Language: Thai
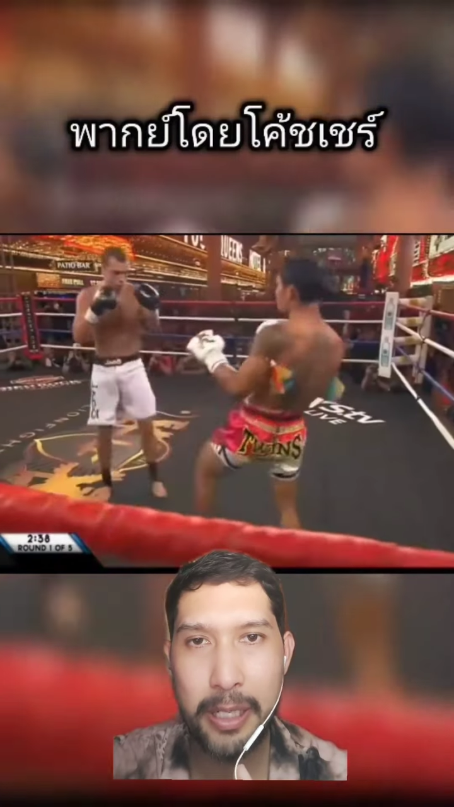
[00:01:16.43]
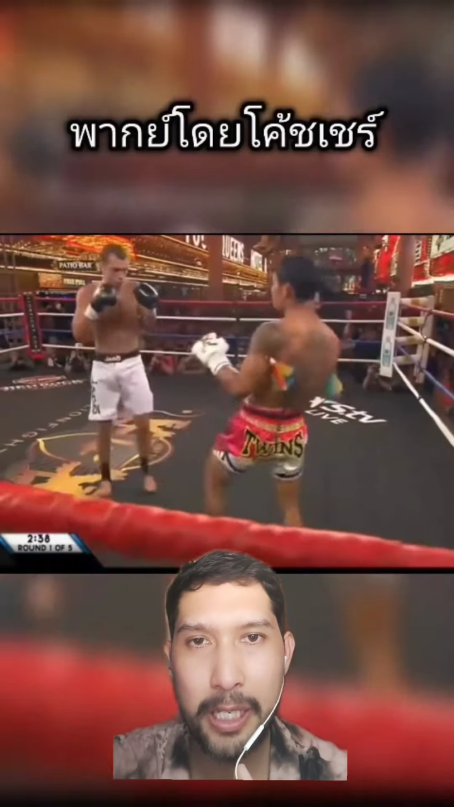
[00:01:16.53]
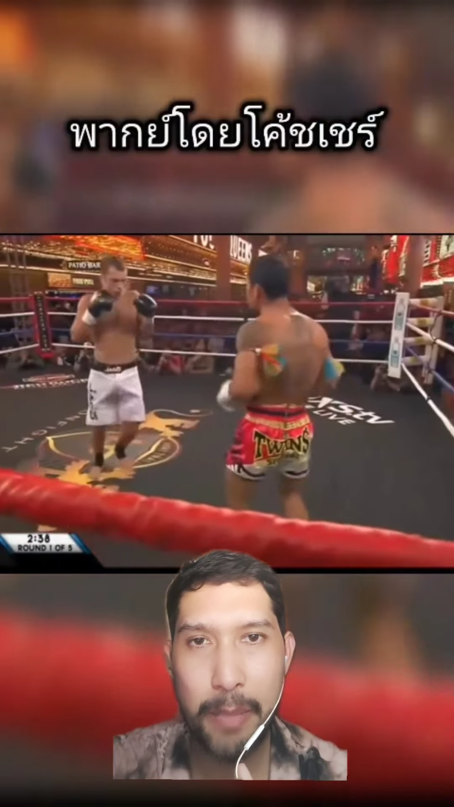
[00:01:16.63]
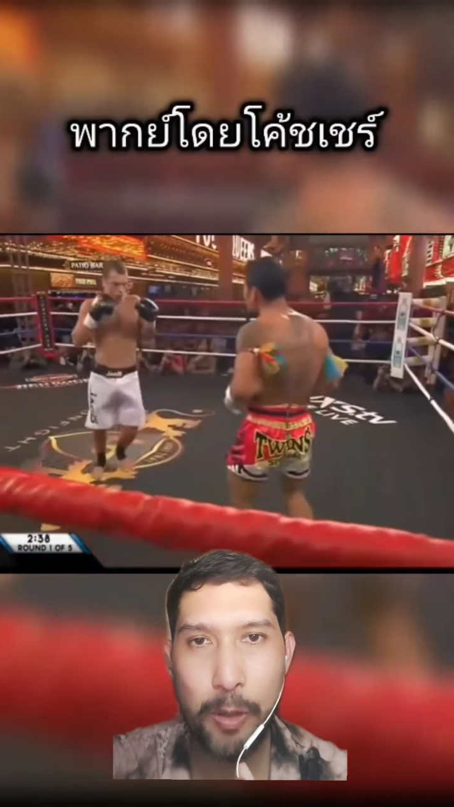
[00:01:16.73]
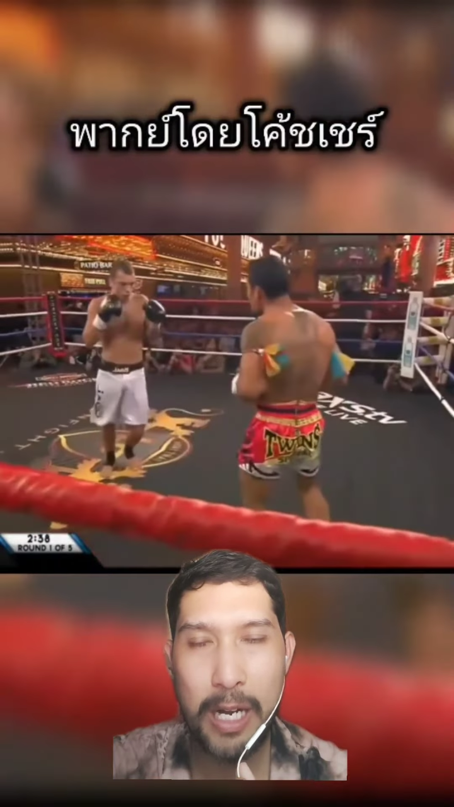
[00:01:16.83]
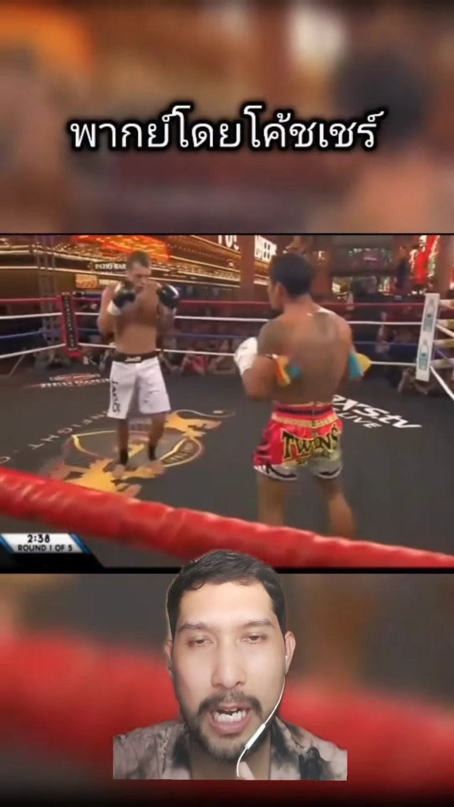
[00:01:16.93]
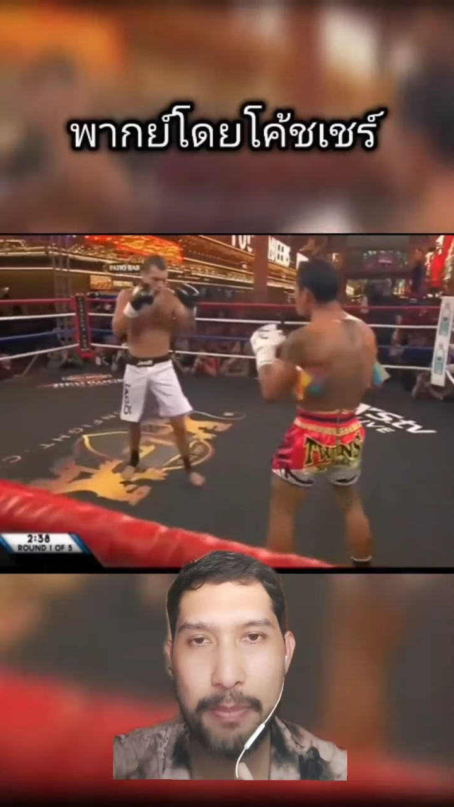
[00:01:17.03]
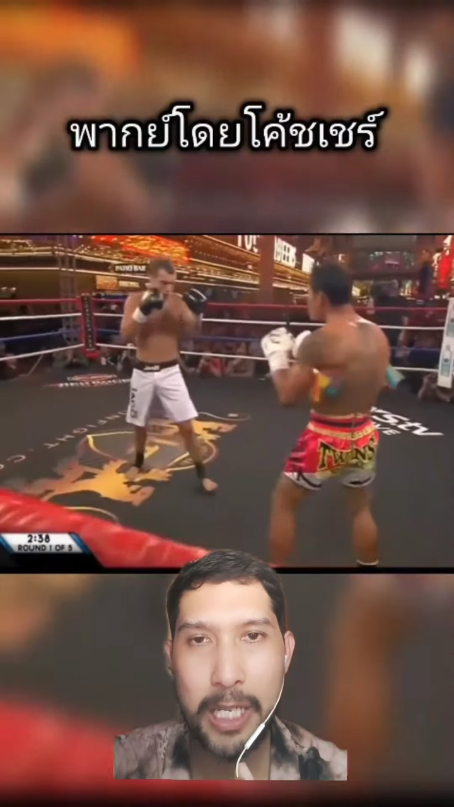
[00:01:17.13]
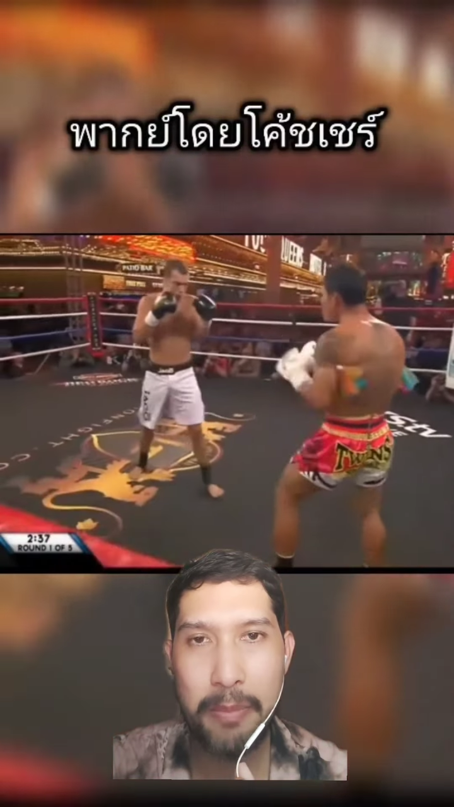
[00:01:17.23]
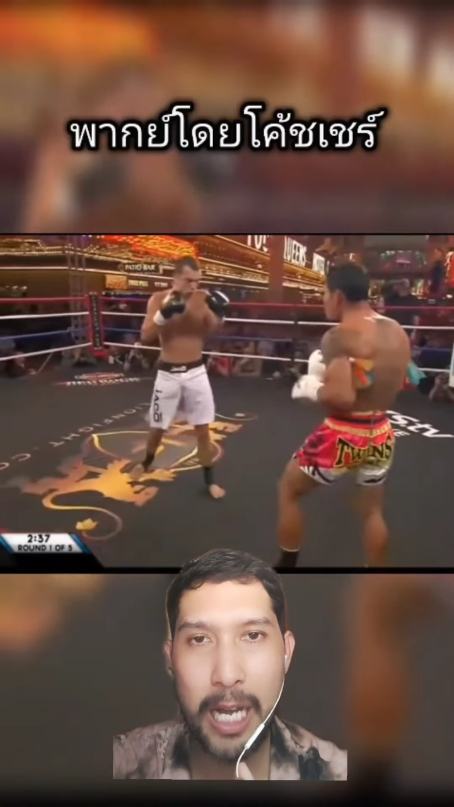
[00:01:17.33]
เข็บเข้าหาครั
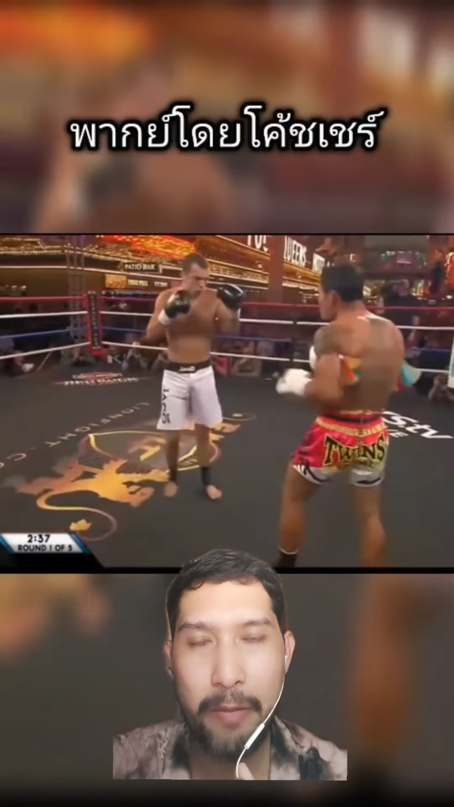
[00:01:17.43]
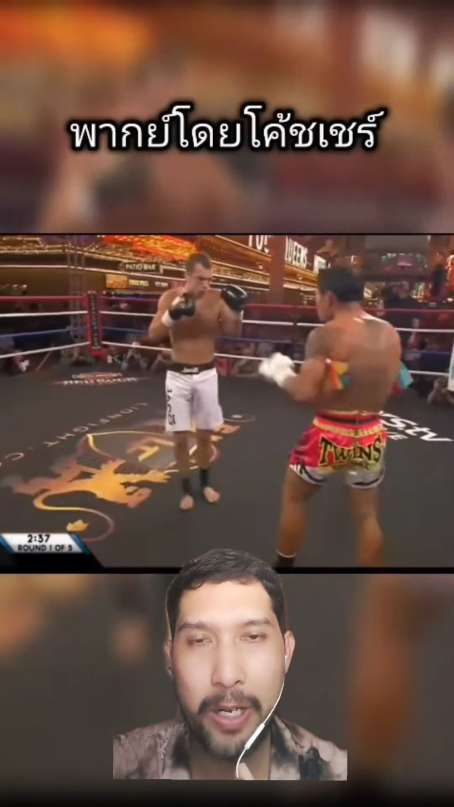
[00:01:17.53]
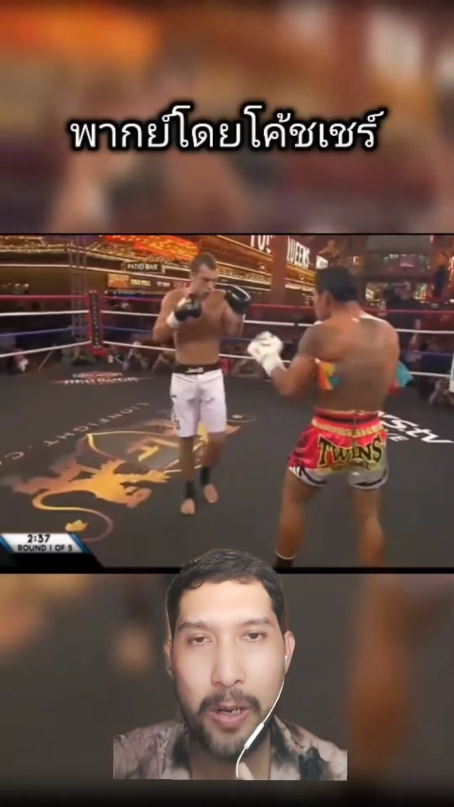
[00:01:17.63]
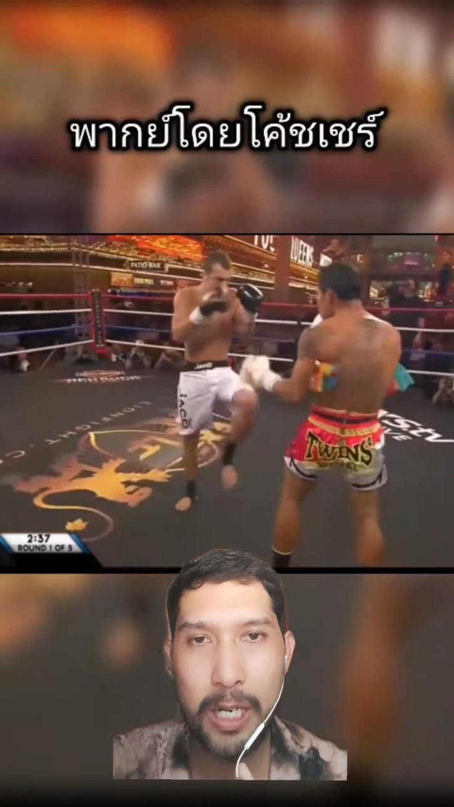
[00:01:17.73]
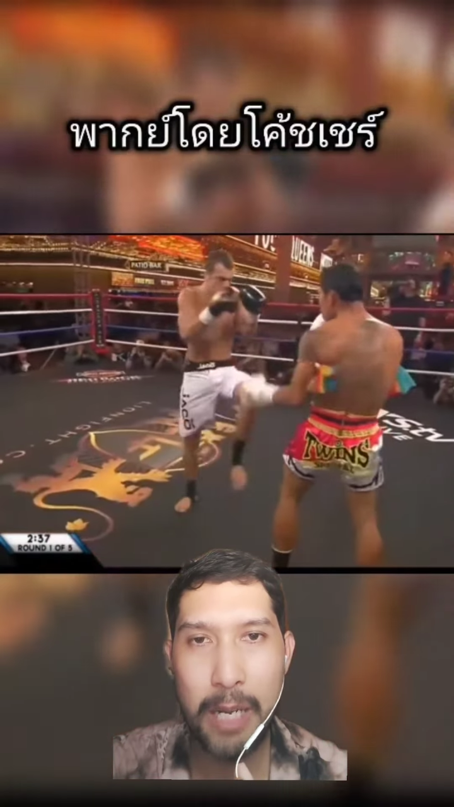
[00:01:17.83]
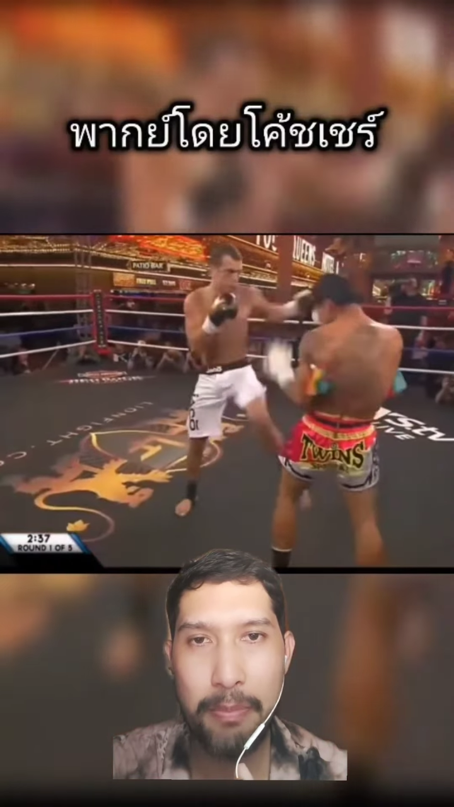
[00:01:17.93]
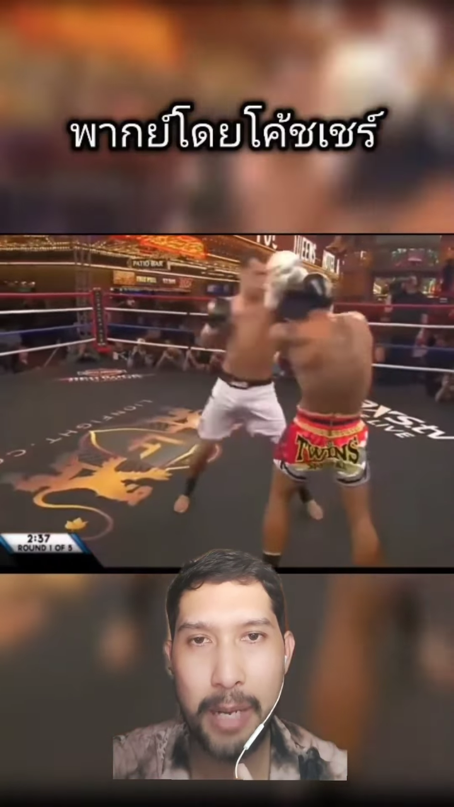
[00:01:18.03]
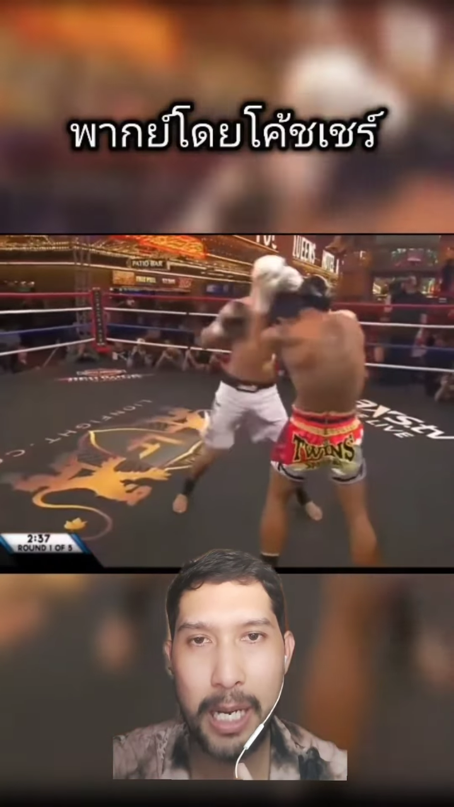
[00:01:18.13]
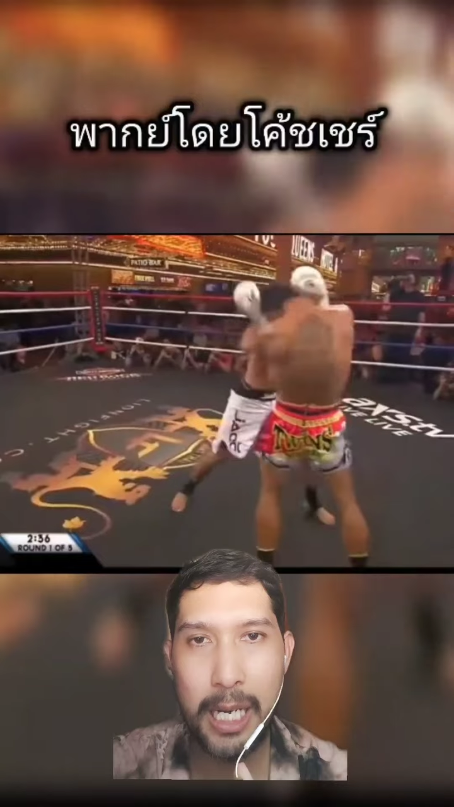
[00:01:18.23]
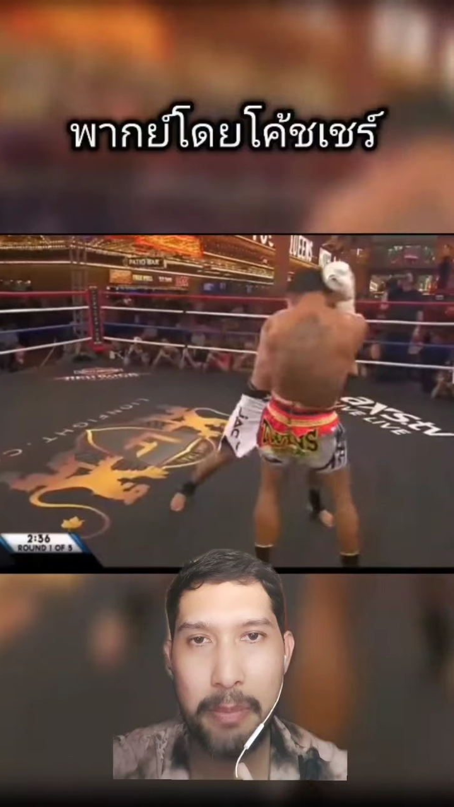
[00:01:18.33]
บทีมดักไว้ก่อนครับ
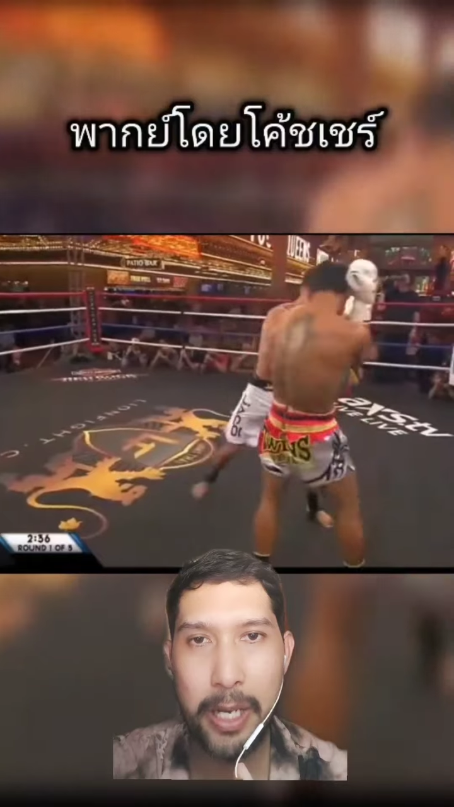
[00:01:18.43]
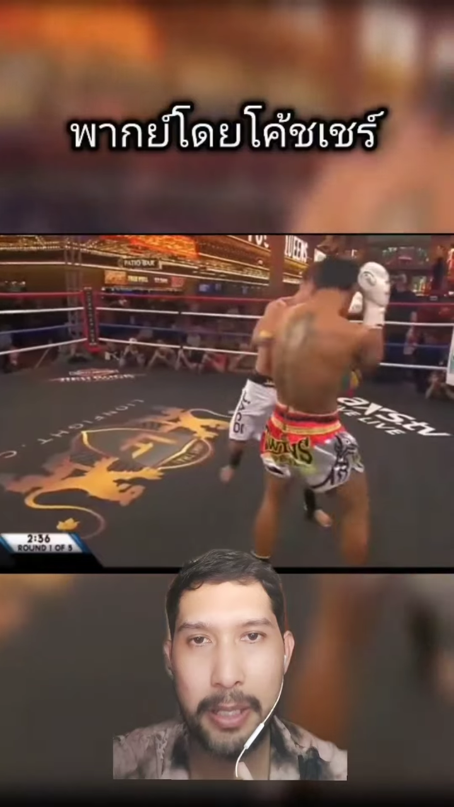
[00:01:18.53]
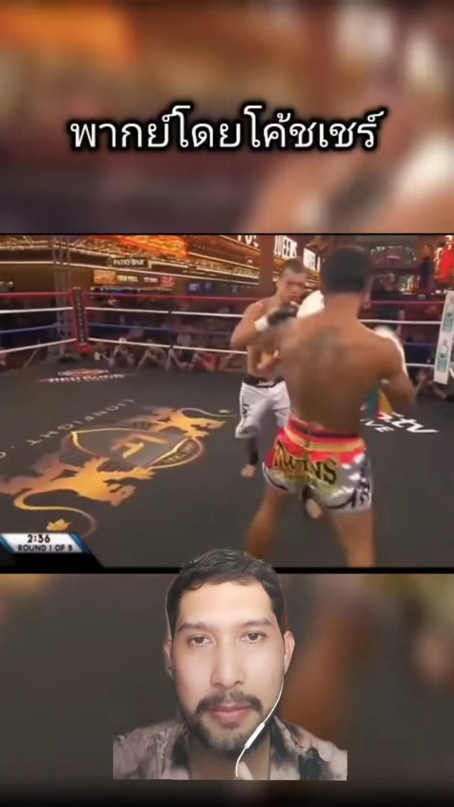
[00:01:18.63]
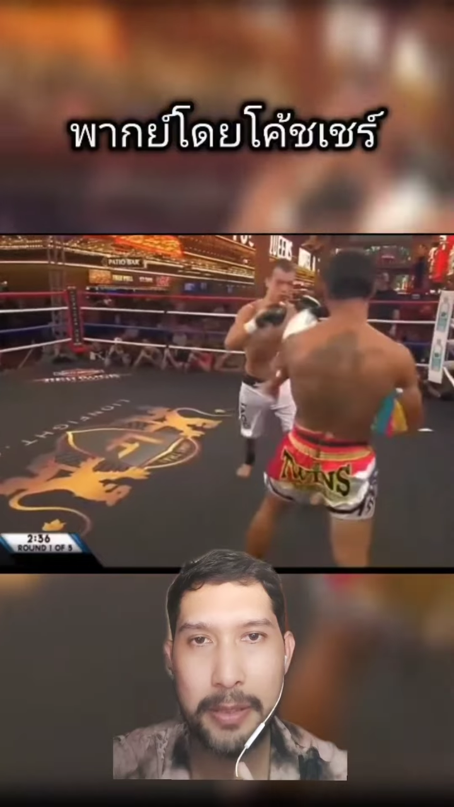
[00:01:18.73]
มาเลยเพชร